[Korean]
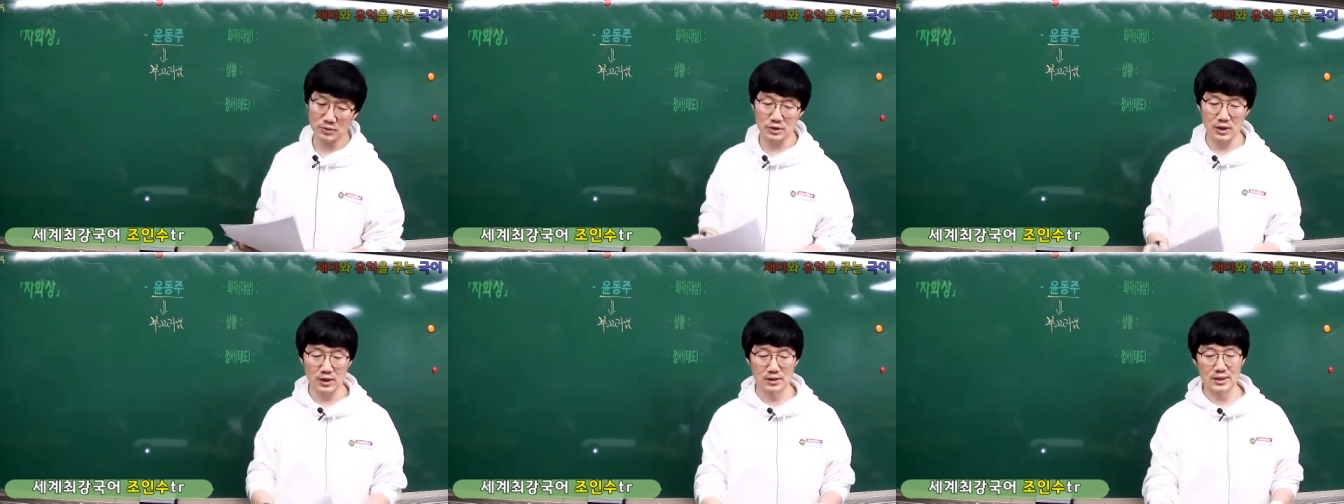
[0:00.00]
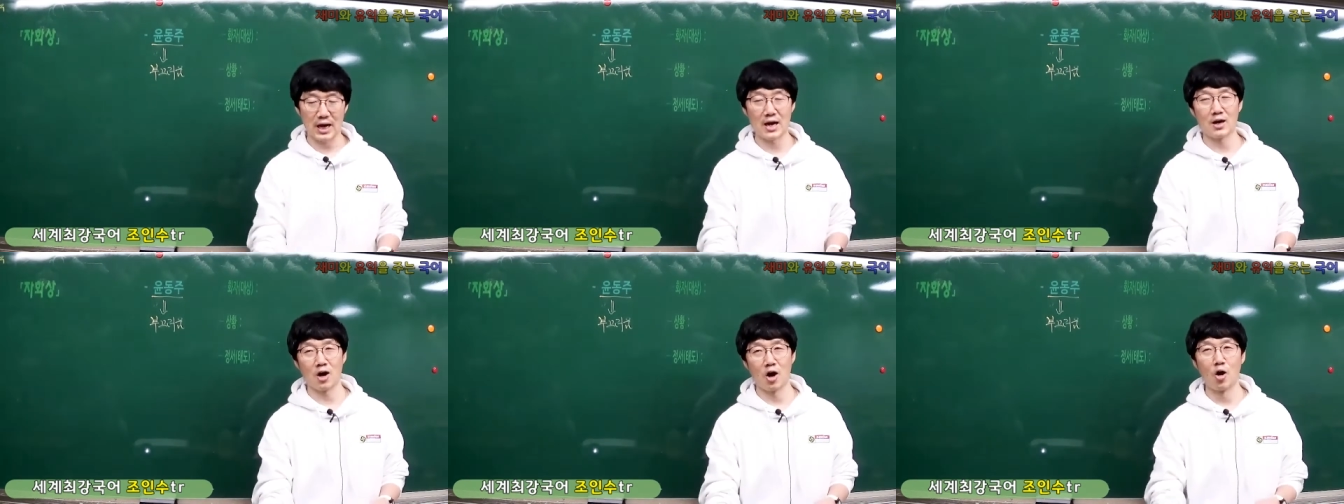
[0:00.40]
제일
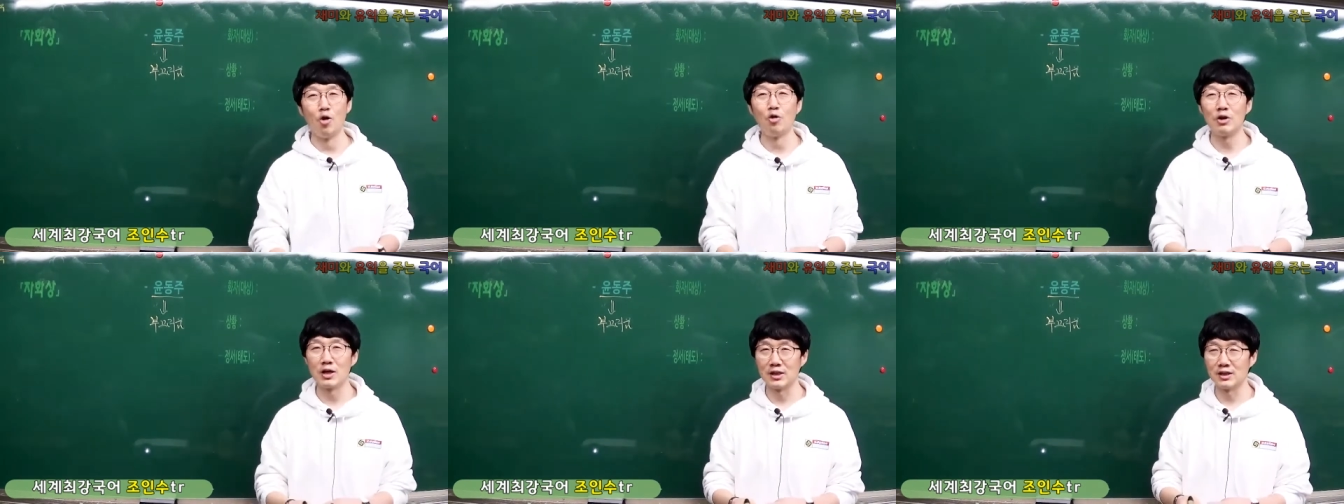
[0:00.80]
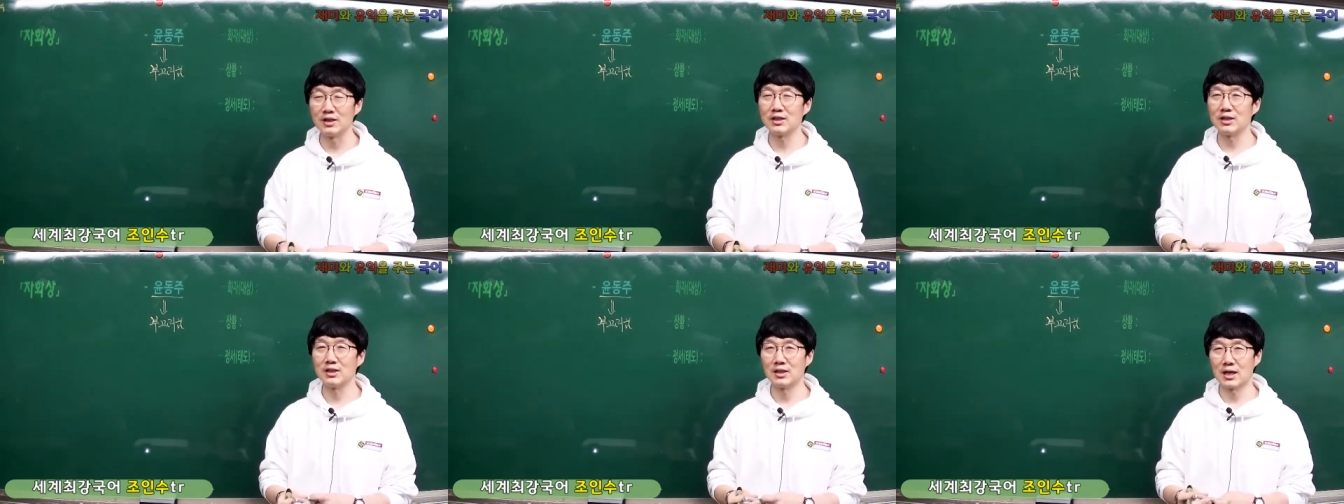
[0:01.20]
잘
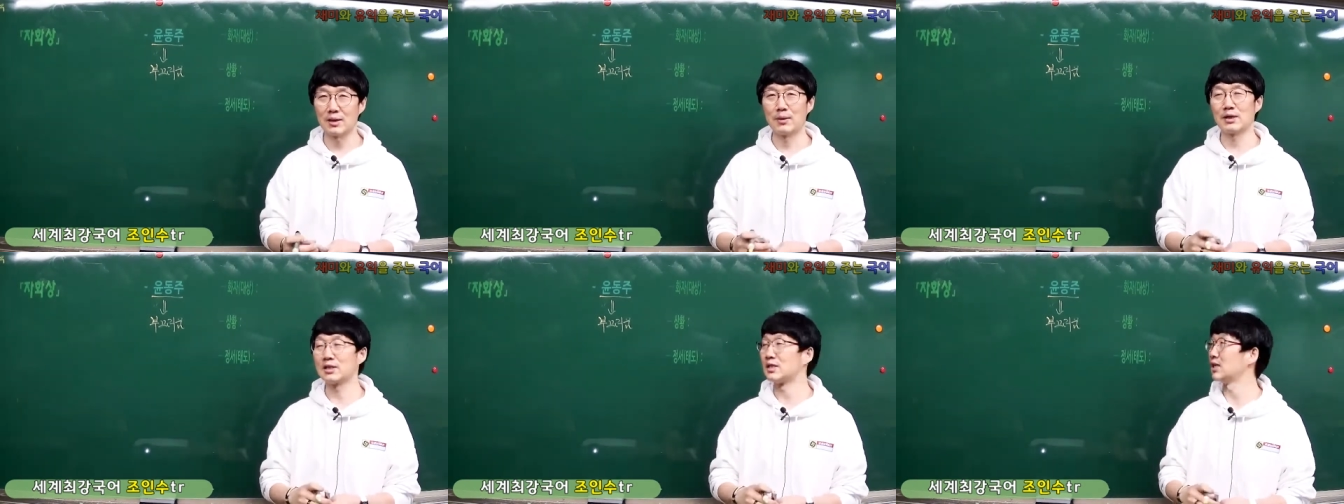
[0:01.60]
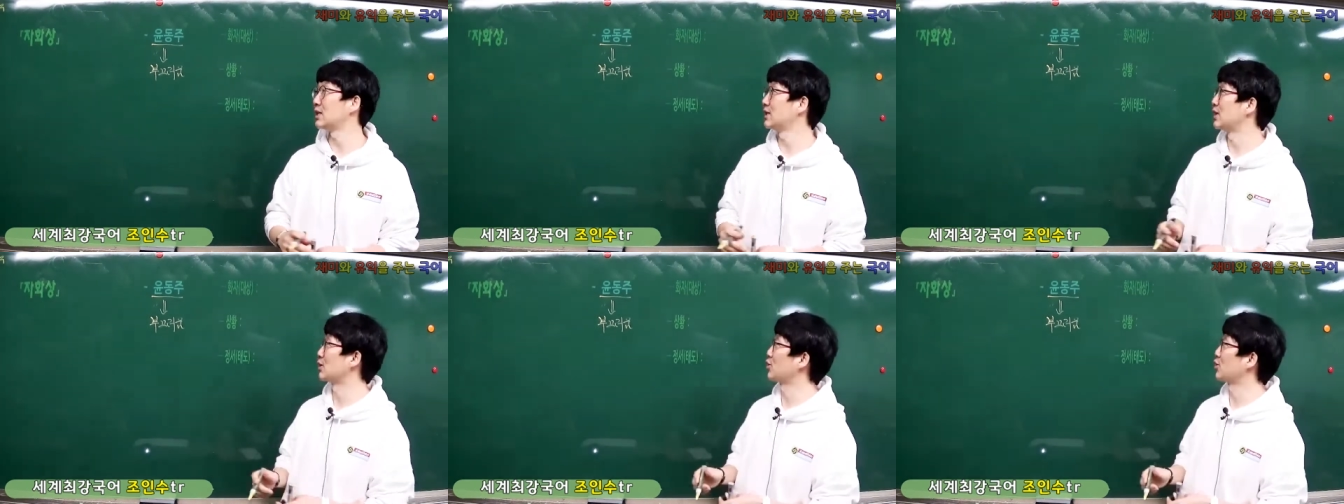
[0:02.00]
어울리는 아마 시인일